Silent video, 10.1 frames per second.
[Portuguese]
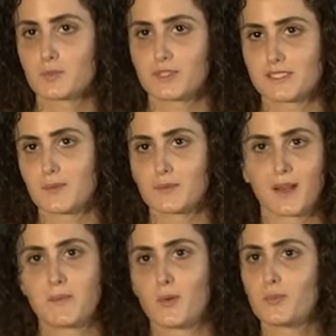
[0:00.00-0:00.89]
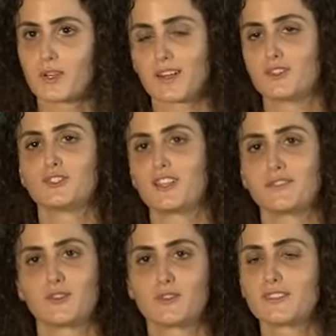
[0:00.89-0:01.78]
por exemplo, na mão, porque quando eu
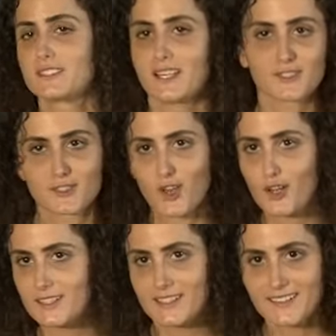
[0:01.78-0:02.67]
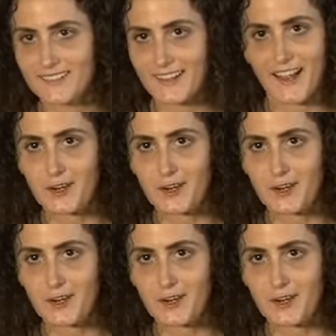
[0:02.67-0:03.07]
estava na universidade eu só lia